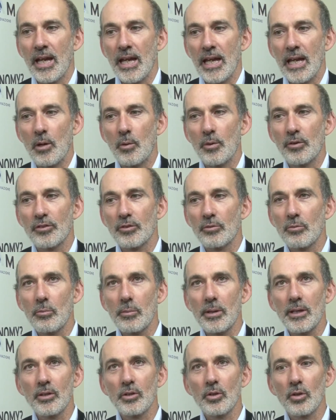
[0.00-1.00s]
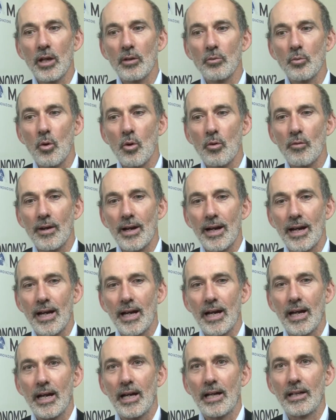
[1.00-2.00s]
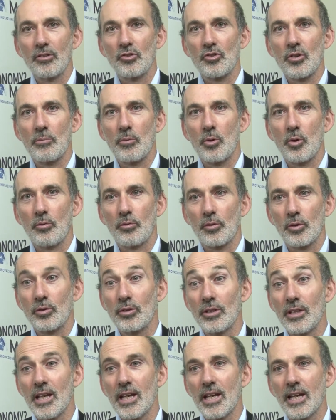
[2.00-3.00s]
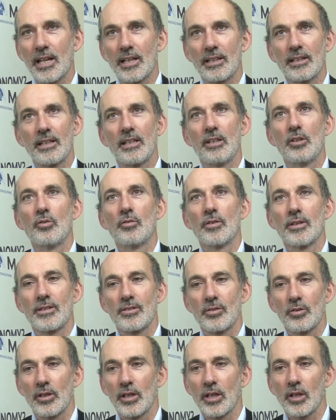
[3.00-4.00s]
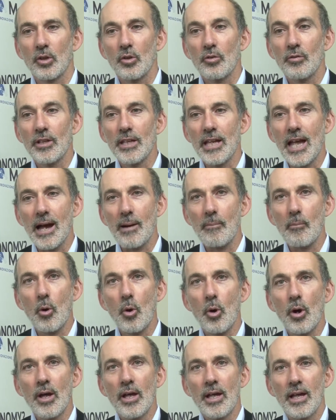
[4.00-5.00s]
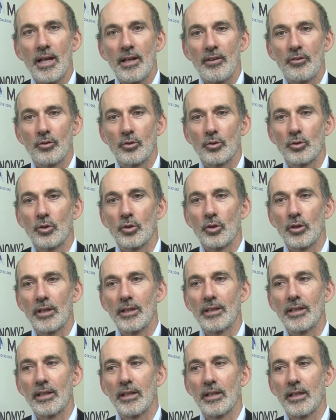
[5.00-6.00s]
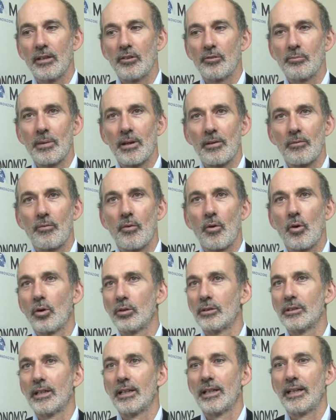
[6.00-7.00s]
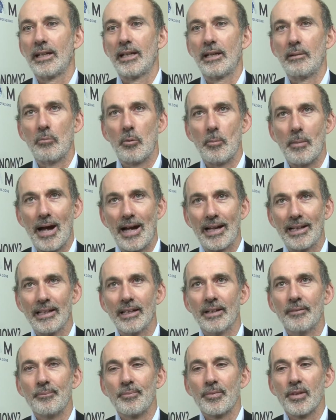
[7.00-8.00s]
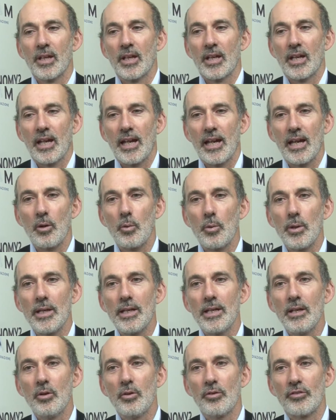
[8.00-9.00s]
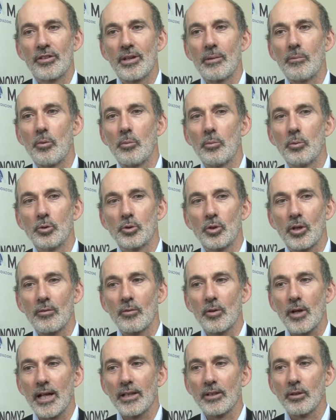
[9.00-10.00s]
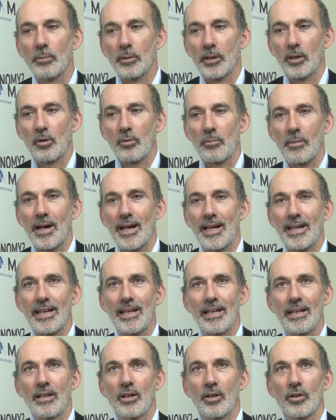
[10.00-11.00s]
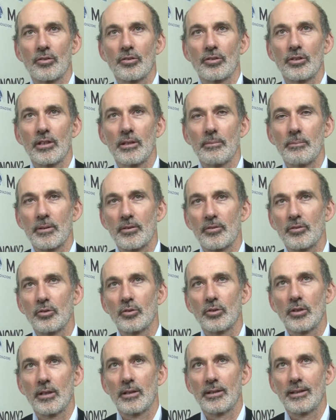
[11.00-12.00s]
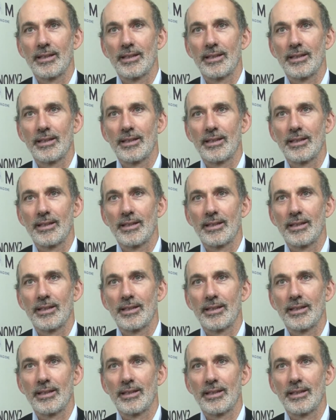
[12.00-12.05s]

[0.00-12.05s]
In questo momento la nuova diciamo, frontiera dell'innovazione che noi vediamo sono i gli smartphone e il mobile e quindi noi stiamo molto lavorando perché ormai il grosso delle persone